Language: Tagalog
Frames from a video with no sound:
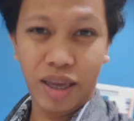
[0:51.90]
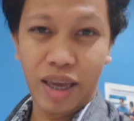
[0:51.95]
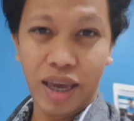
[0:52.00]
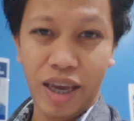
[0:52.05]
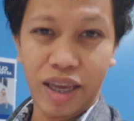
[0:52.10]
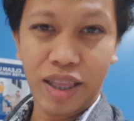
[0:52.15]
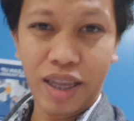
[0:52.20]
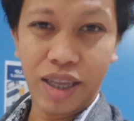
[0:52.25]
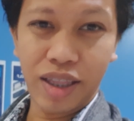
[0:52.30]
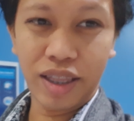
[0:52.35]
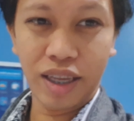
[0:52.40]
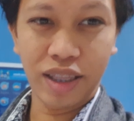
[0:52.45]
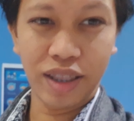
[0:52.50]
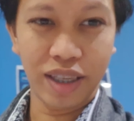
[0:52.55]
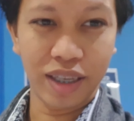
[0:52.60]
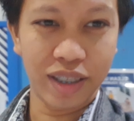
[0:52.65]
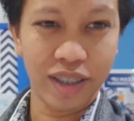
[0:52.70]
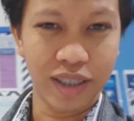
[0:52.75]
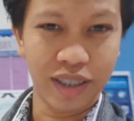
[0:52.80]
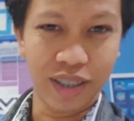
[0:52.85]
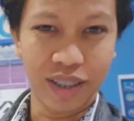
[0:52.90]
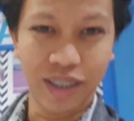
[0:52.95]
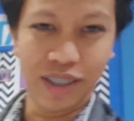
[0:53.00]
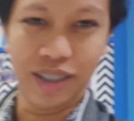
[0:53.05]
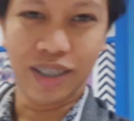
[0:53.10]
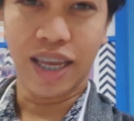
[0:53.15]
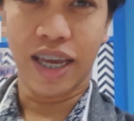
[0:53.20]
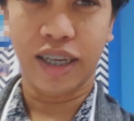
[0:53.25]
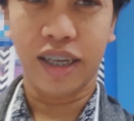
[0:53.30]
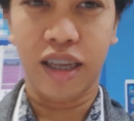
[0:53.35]
And I think this is the
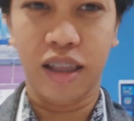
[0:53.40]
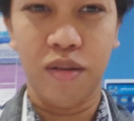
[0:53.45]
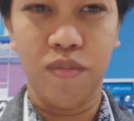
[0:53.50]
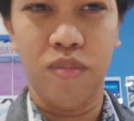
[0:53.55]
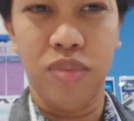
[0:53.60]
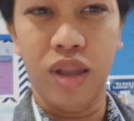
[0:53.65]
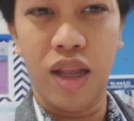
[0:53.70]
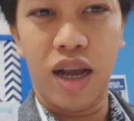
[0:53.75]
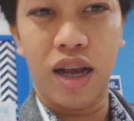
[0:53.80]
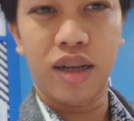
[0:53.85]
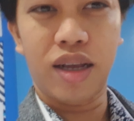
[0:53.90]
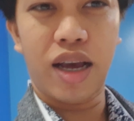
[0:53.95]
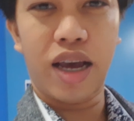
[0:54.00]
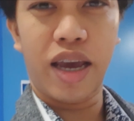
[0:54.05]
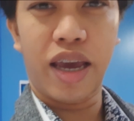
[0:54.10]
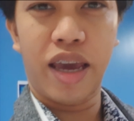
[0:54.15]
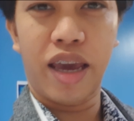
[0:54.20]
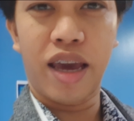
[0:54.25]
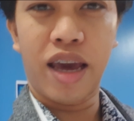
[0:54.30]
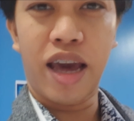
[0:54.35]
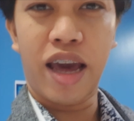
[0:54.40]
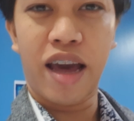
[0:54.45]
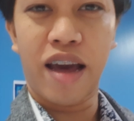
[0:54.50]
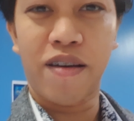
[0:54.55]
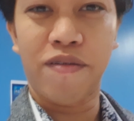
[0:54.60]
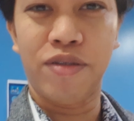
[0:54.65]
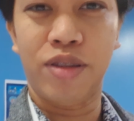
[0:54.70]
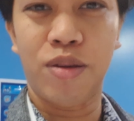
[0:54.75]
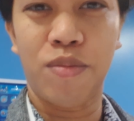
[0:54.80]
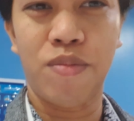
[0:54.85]
second vlog I
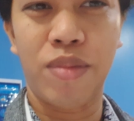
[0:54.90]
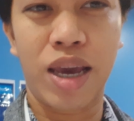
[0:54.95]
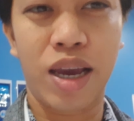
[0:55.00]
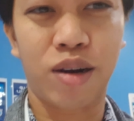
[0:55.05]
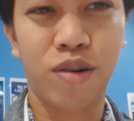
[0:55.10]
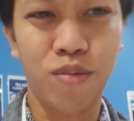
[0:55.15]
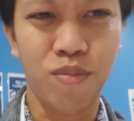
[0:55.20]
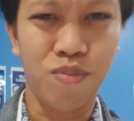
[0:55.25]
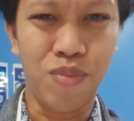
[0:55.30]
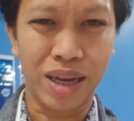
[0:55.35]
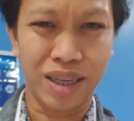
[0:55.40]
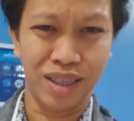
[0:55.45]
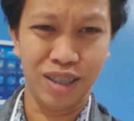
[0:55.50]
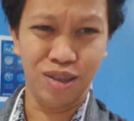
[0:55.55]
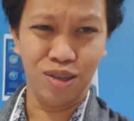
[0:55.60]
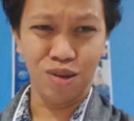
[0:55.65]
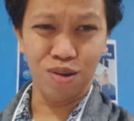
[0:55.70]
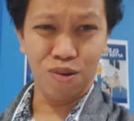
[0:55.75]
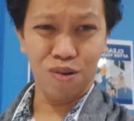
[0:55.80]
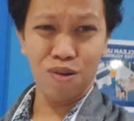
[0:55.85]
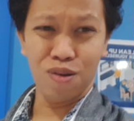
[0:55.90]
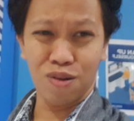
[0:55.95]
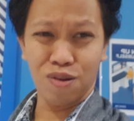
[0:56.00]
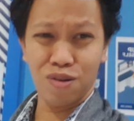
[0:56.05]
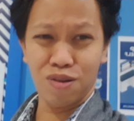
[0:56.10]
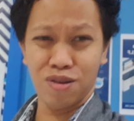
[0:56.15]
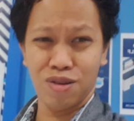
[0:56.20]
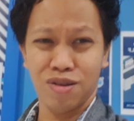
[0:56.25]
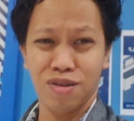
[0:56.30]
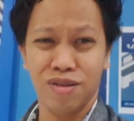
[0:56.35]
have na merong bagyo.
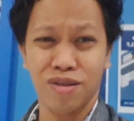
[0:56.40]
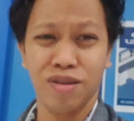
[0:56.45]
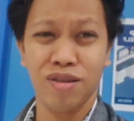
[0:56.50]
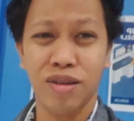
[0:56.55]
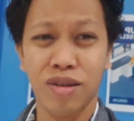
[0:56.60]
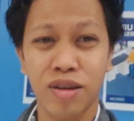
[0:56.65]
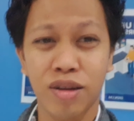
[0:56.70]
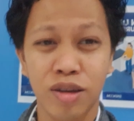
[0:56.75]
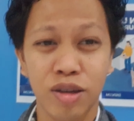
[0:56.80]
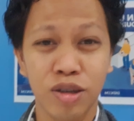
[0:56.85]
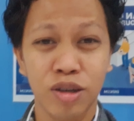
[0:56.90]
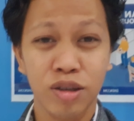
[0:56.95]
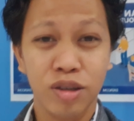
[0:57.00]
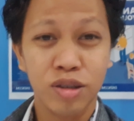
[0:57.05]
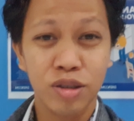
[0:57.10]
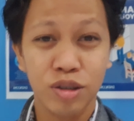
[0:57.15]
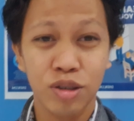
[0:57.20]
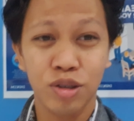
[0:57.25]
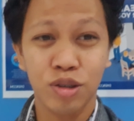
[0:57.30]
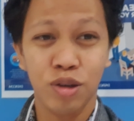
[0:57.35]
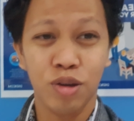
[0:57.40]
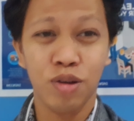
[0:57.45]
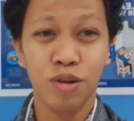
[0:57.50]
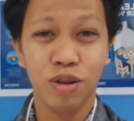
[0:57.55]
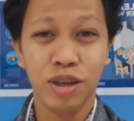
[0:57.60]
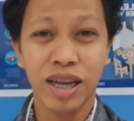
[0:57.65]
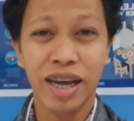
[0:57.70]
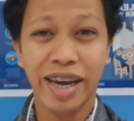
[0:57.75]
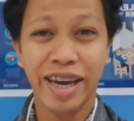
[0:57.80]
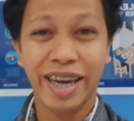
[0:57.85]

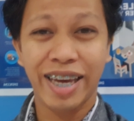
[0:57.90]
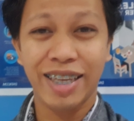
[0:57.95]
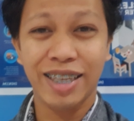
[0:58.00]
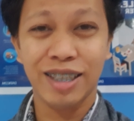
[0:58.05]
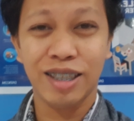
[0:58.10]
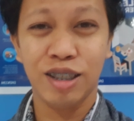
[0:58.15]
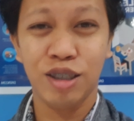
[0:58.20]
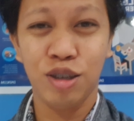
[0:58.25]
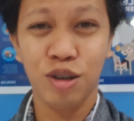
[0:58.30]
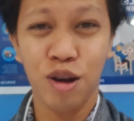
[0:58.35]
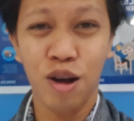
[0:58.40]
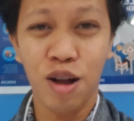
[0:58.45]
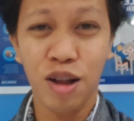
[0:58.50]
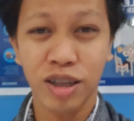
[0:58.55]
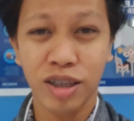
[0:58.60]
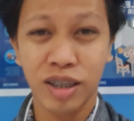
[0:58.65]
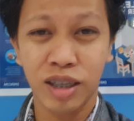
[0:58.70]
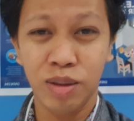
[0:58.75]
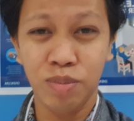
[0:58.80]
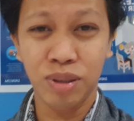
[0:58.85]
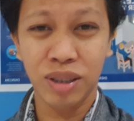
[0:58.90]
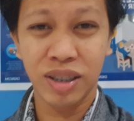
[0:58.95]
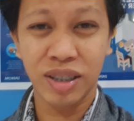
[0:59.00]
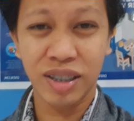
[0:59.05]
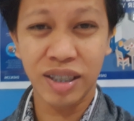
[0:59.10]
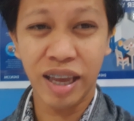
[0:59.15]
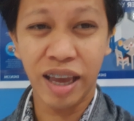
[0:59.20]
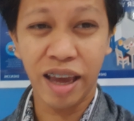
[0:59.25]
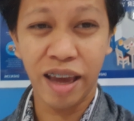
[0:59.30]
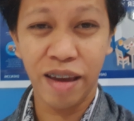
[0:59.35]
So guys, you all keep
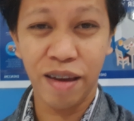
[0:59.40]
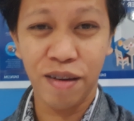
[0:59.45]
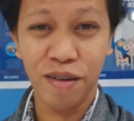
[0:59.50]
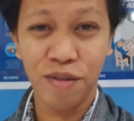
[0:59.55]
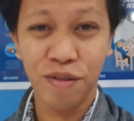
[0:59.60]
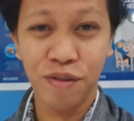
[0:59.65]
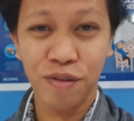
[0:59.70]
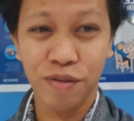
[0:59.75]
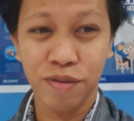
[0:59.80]
safe